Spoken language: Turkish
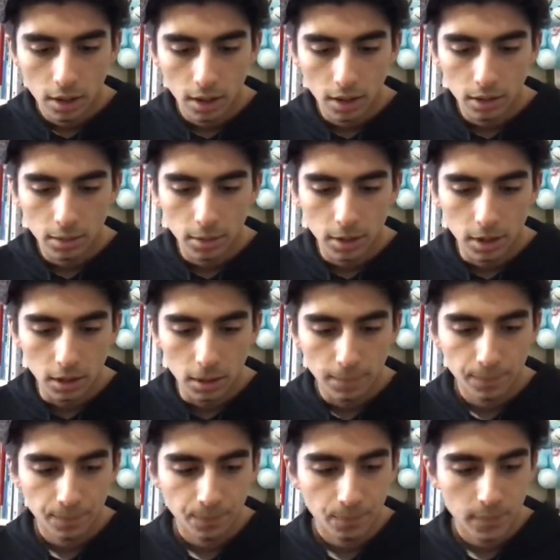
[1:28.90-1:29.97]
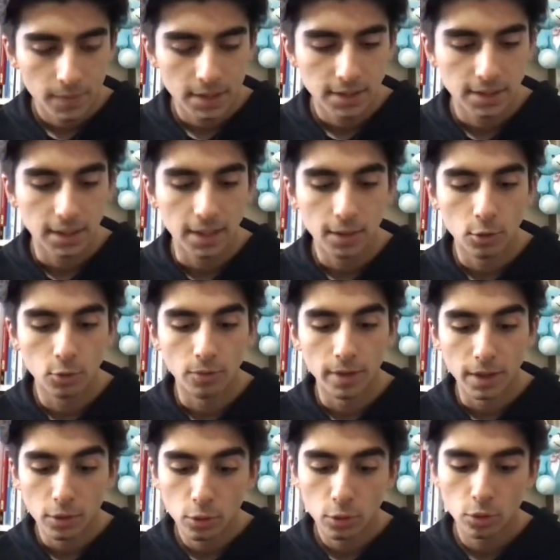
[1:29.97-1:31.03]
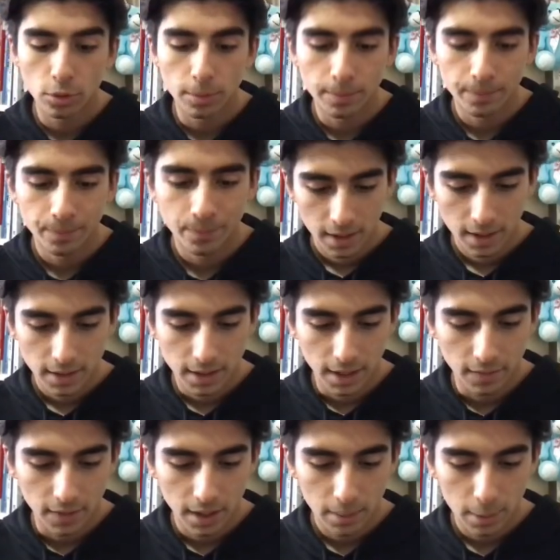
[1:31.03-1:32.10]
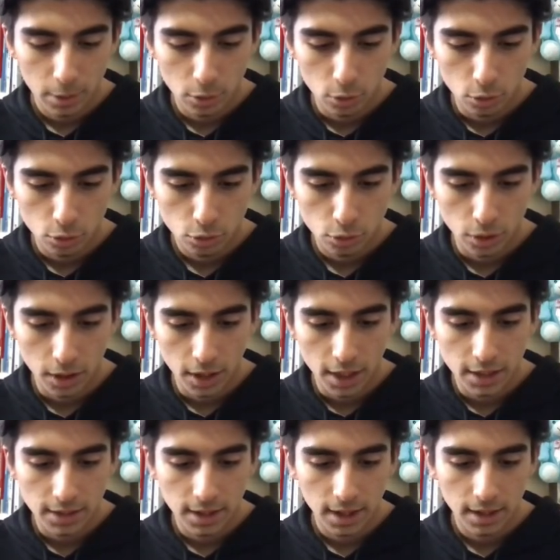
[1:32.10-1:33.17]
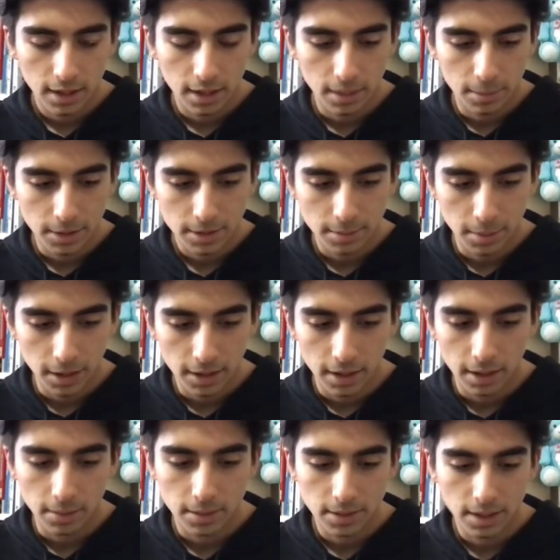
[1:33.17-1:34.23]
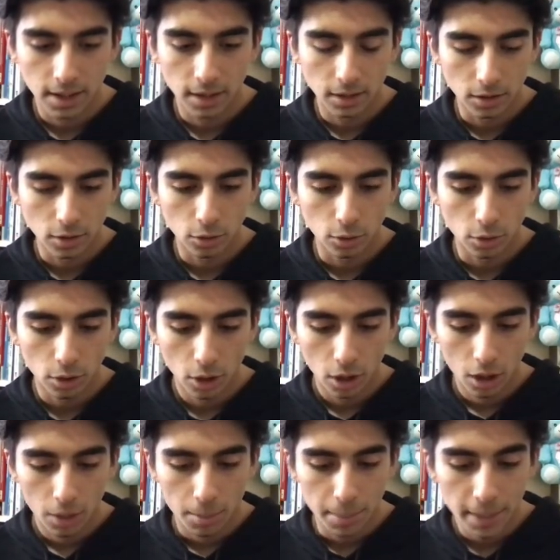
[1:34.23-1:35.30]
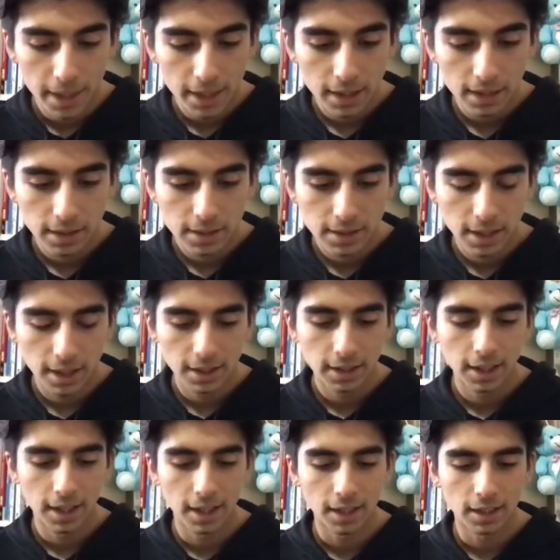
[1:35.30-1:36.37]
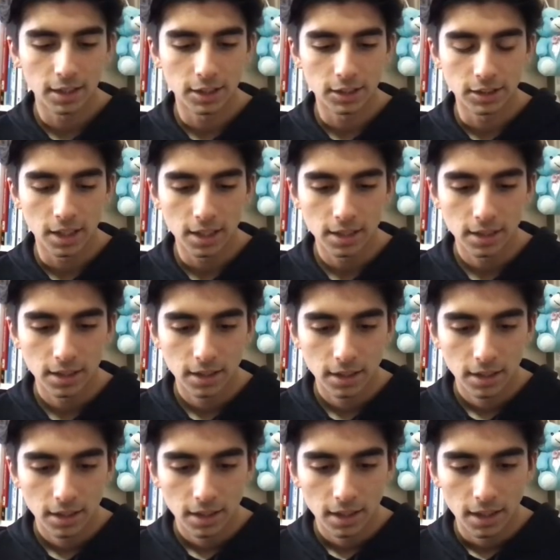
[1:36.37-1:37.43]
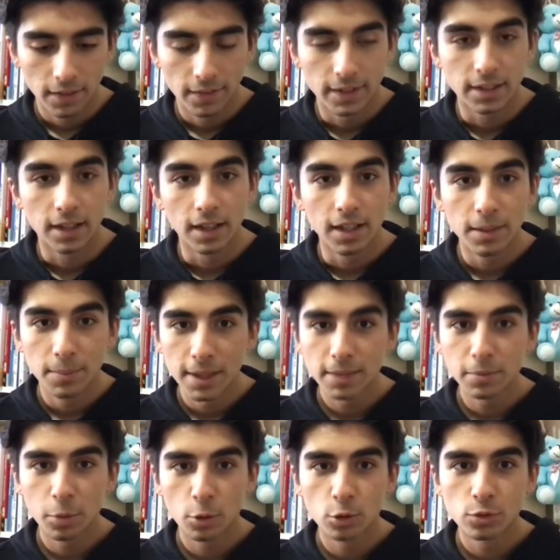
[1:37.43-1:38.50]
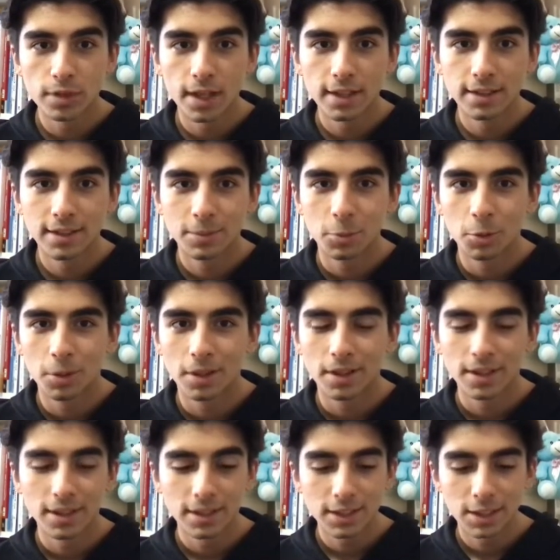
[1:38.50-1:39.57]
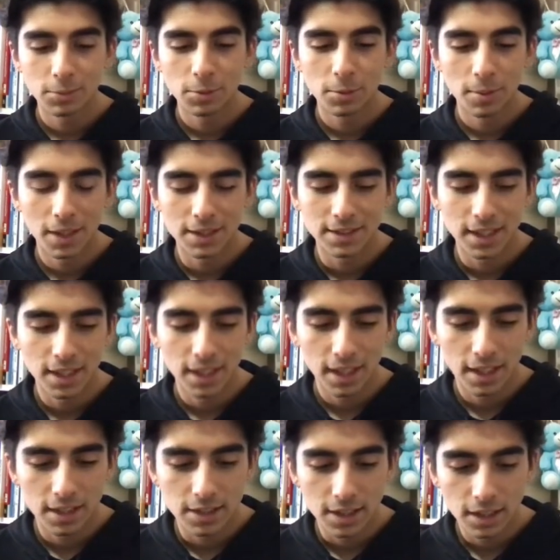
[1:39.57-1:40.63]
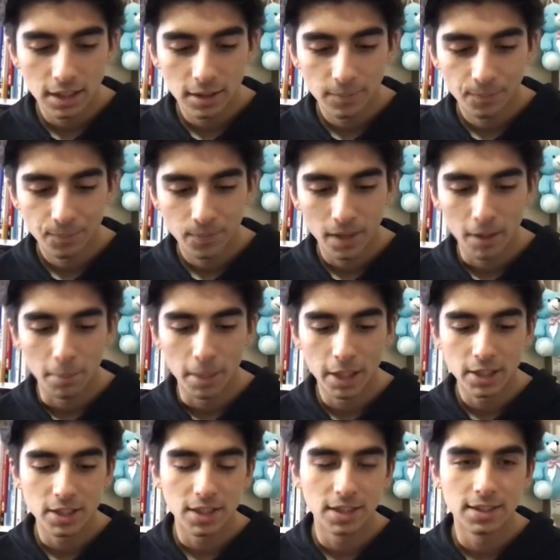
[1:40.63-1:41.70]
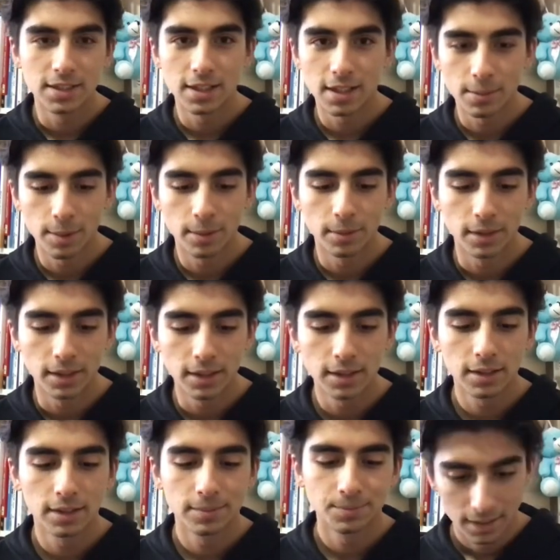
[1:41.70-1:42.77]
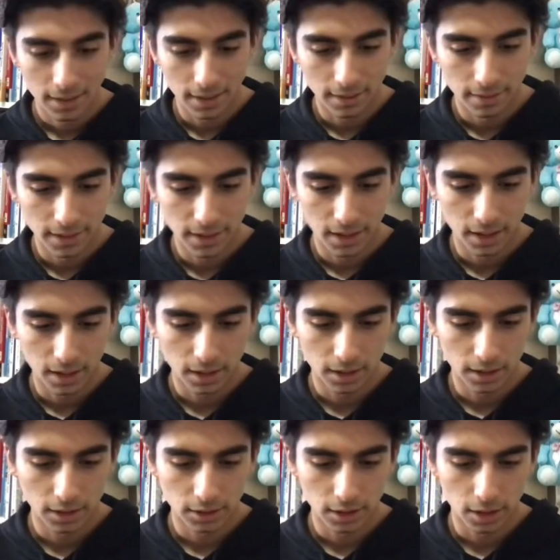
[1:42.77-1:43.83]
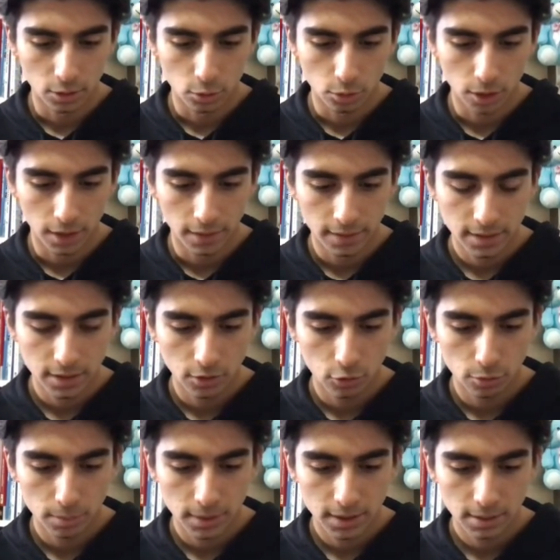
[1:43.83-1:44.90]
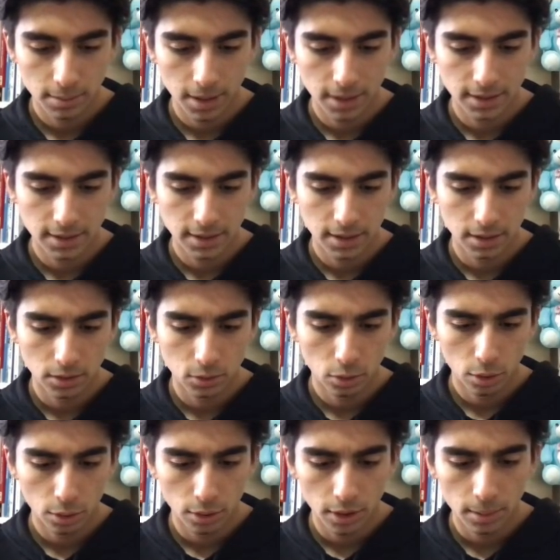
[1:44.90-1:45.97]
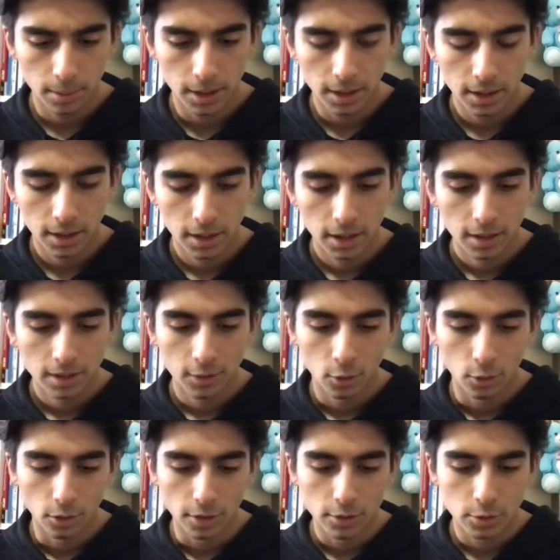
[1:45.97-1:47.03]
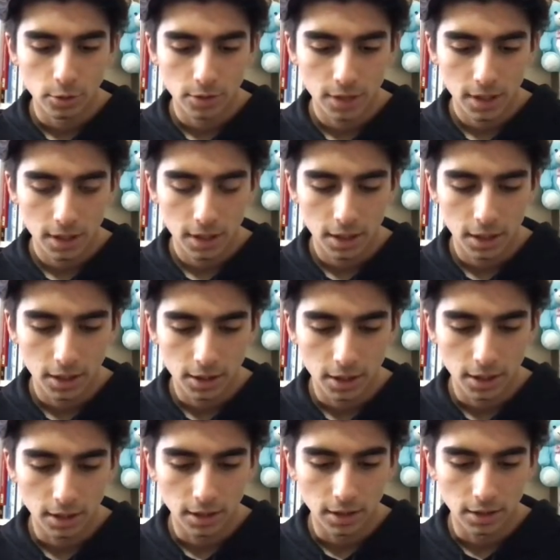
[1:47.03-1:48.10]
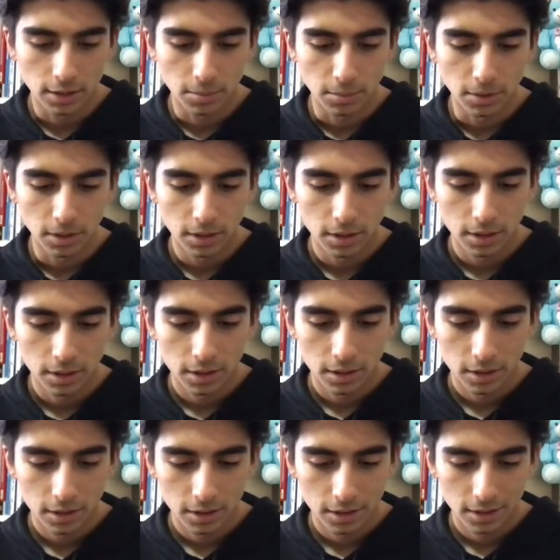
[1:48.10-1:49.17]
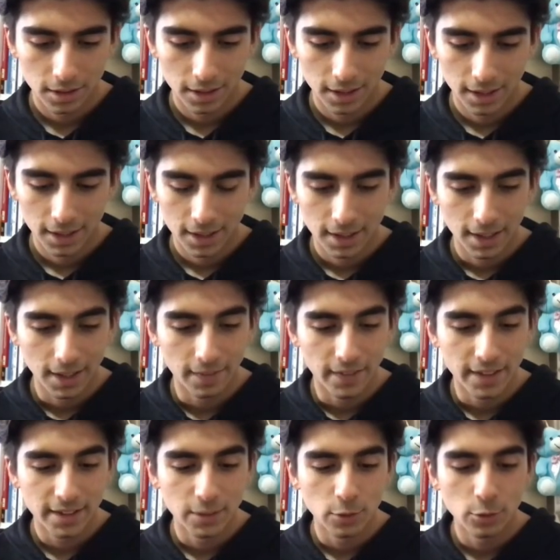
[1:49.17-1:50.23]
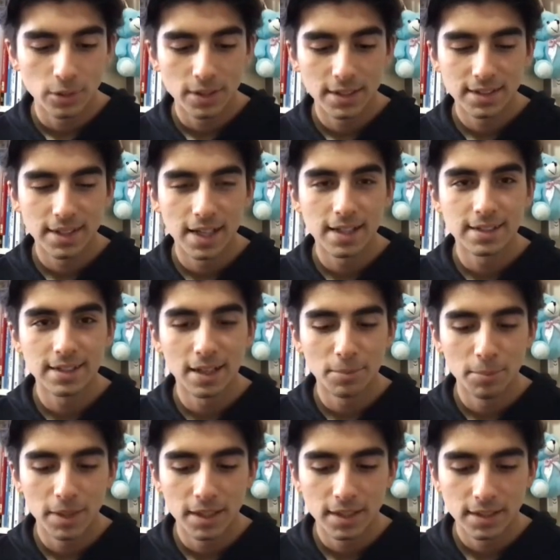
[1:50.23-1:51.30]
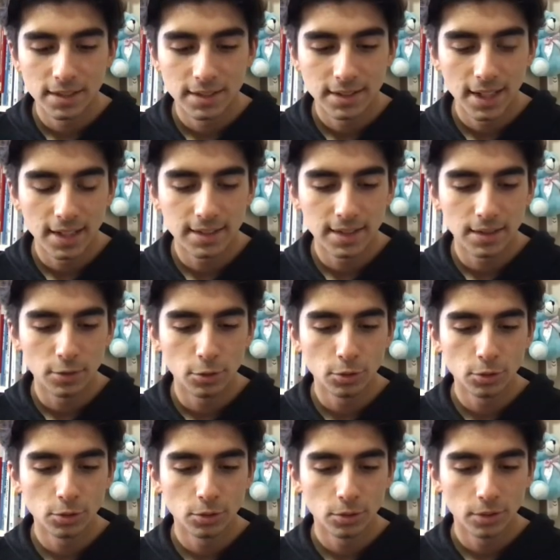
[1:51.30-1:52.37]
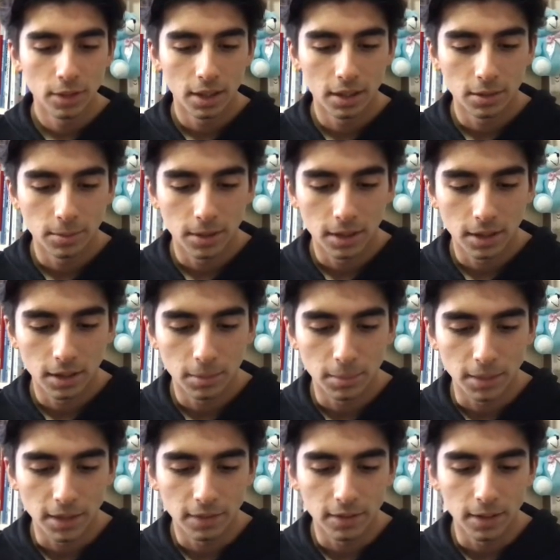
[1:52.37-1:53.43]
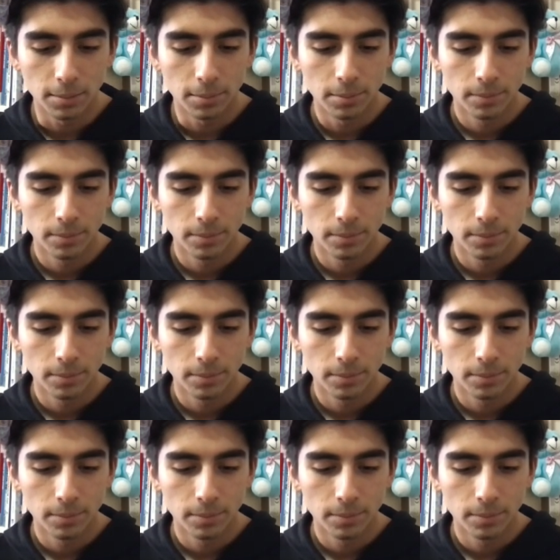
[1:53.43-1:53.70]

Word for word: Hadi bakalım sizlere güveniyorum. Devam ediyoruz. Şu an ejderlerimiz bayağı bir saldırıyor. Bir yıldız aldık arkadaşlar. Evet ganimet bonusu aldık bu arada. Şimdi birazdan gelecek. 5 yıldıza tamamladık. Evet arkadaşlar şu hava savunması biraz sıkıntı oldu ama onu da çözerler inşallah şimdi. Evet %81, 83. Hadi bakalım devam.